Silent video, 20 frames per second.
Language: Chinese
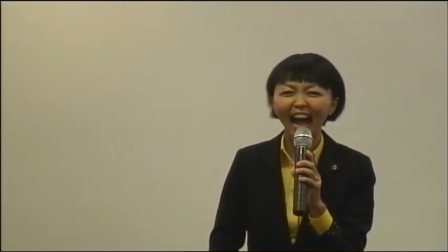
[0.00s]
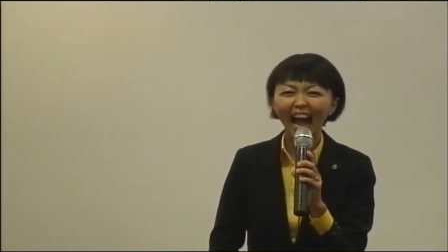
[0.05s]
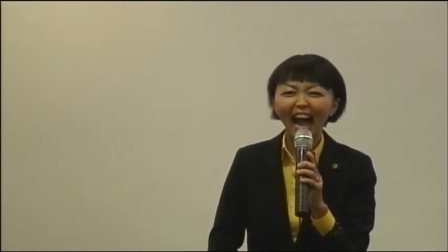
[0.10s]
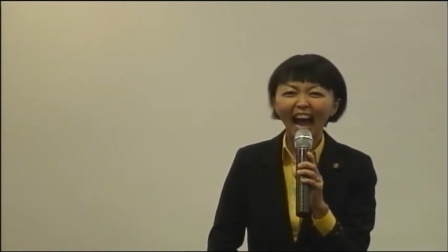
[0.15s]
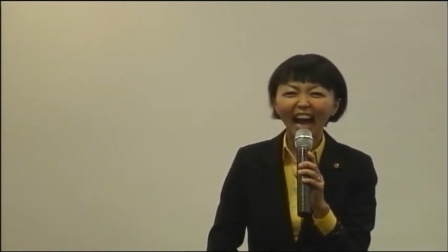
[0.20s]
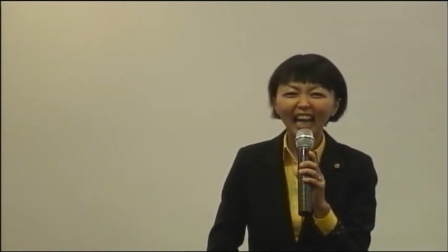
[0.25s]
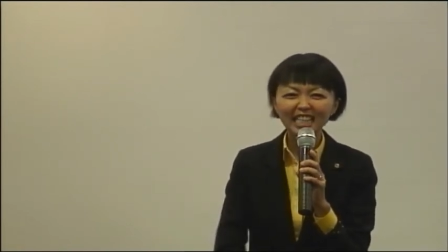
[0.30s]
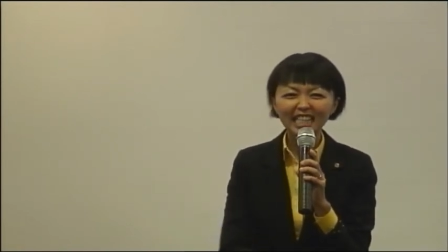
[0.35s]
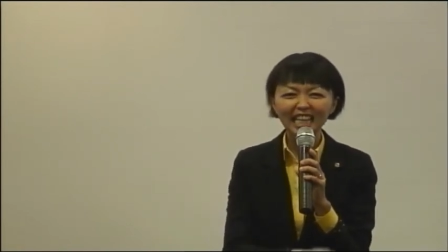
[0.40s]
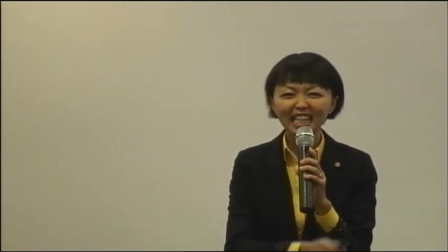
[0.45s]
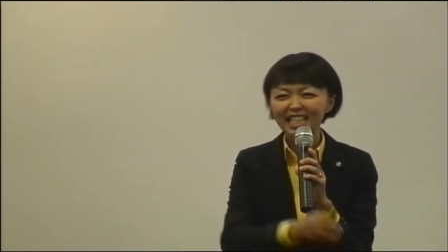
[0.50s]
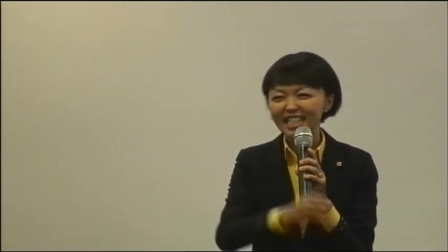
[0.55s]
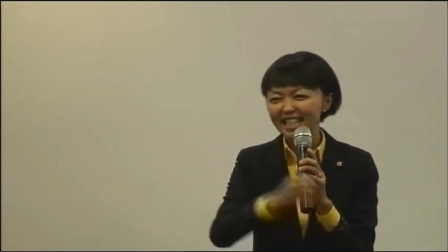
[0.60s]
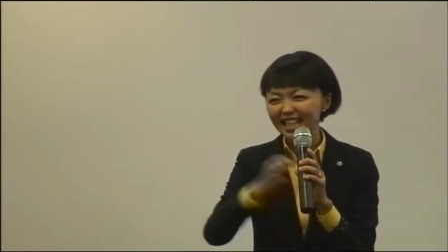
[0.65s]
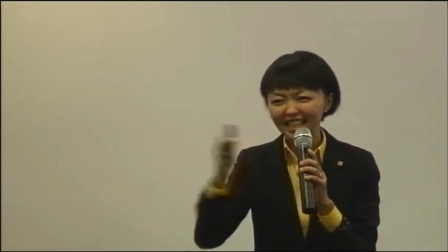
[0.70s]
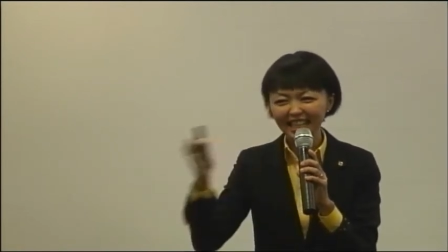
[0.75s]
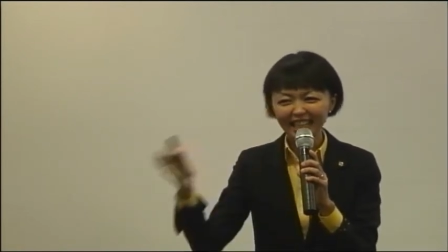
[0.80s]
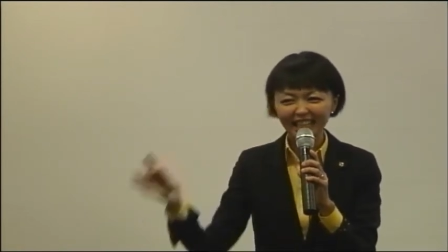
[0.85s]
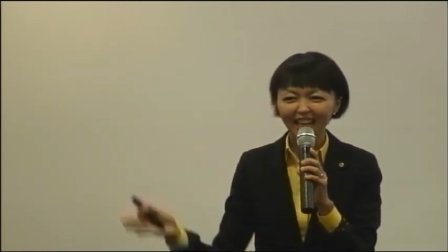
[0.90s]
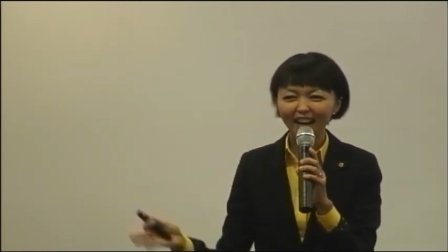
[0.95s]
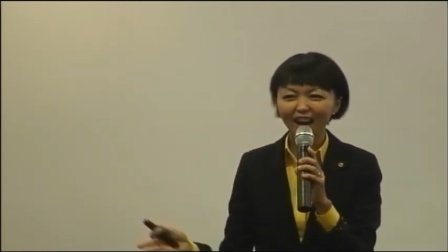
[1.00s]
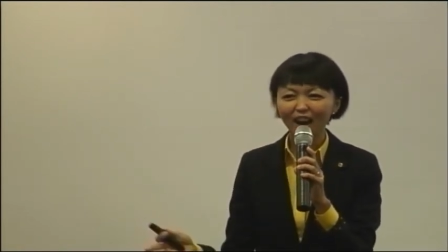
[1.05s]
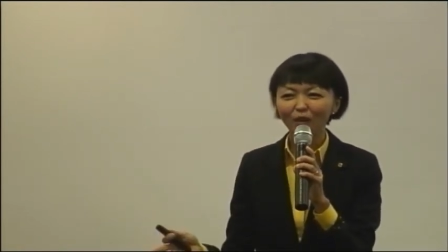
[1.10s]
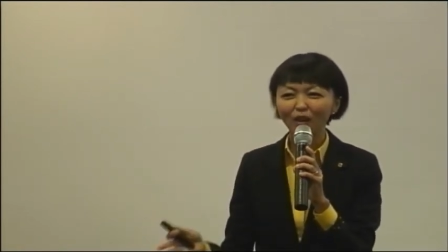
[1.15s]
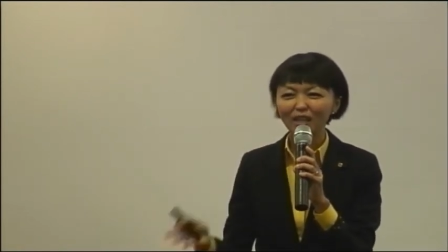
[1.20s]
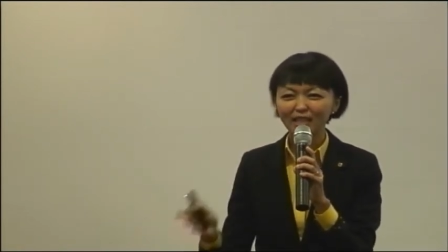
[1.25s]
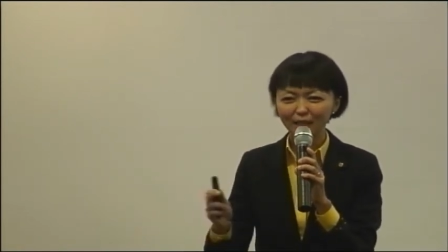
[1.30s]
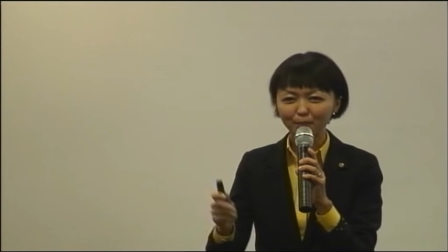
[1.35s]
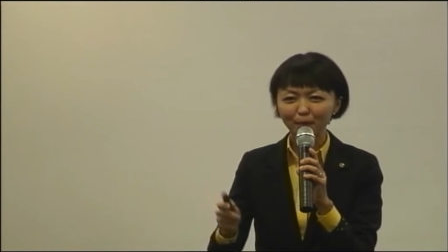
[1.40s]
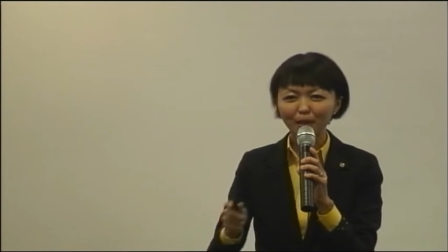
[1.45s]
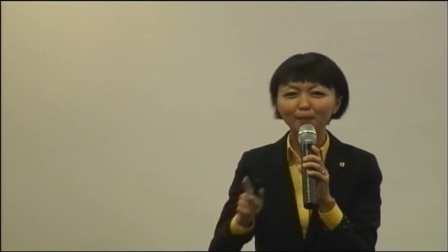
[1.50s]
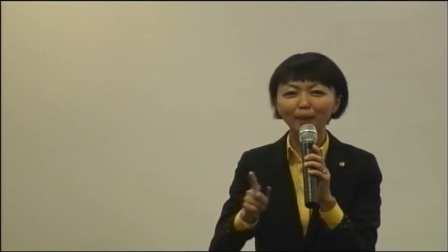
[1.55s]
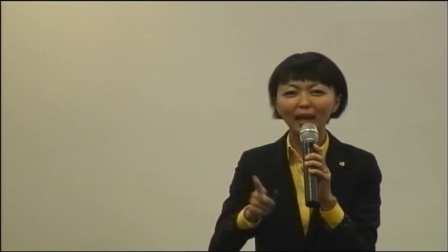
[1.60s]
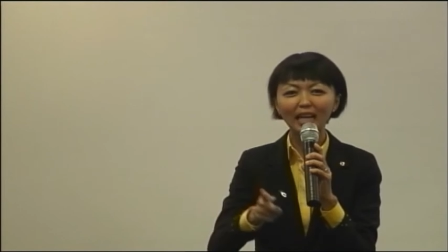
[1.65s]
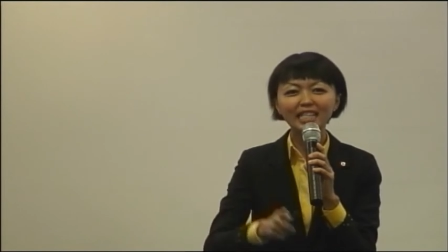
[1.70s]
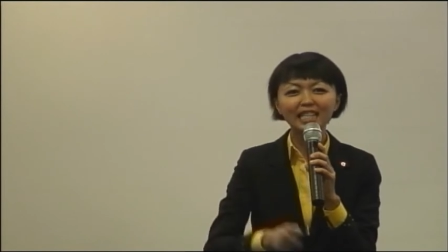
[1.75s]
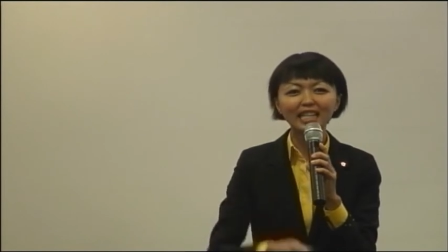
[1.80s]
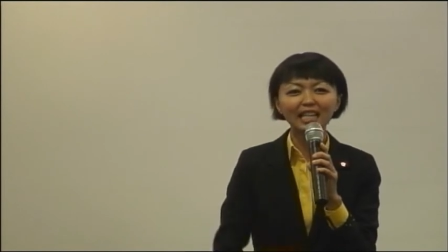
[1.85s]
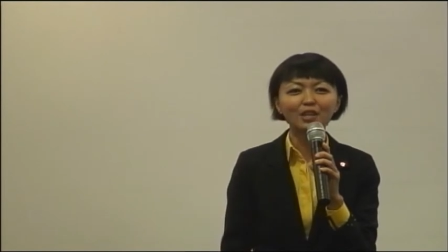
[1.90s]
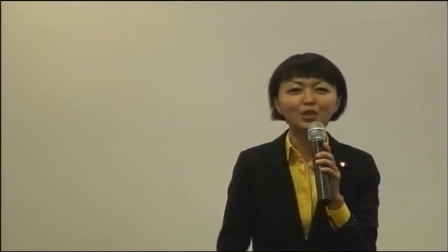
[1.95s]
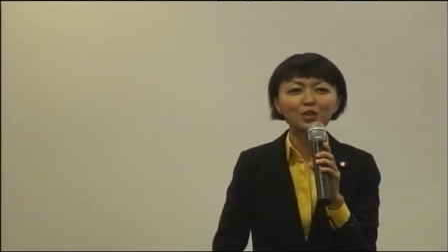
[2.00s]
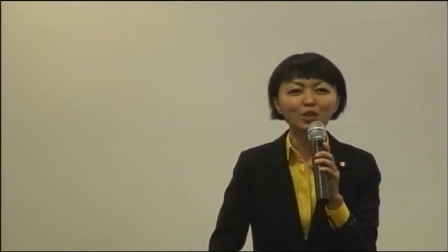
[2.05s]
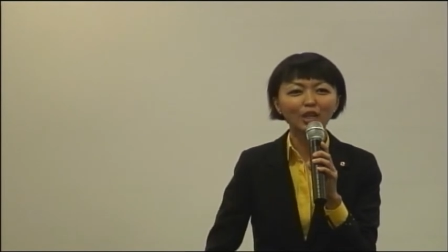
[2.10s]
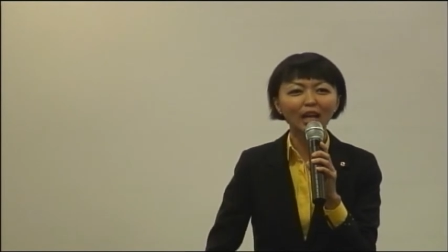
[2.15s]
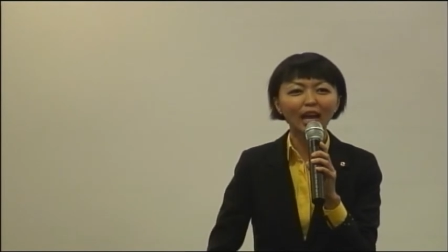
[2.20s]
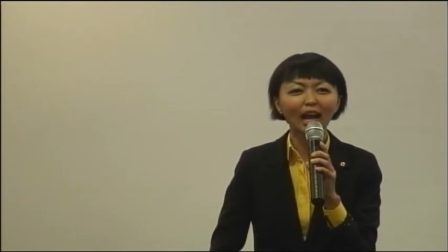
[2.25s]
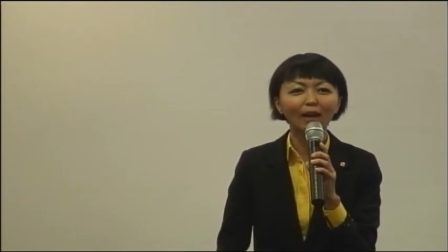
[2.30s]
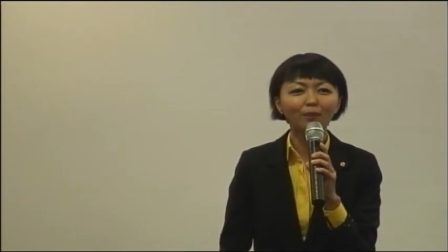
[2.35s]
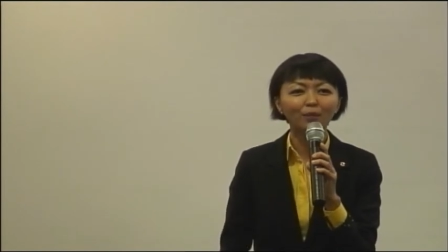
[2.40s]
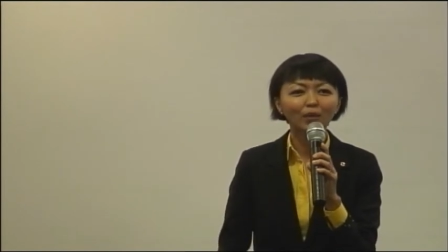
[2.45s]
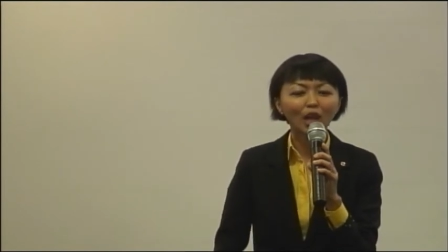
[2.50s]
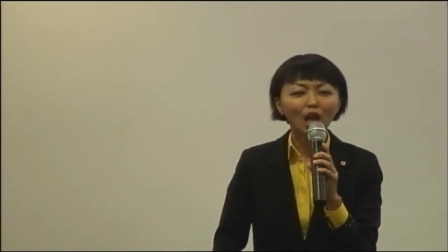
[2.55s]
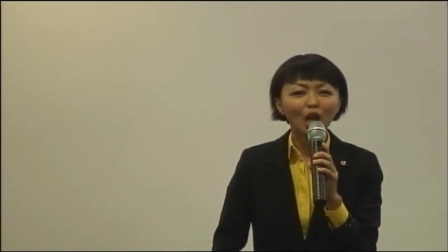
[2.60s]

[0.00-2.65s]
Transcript: 啊，讲整个哦，我只明白这一句呀。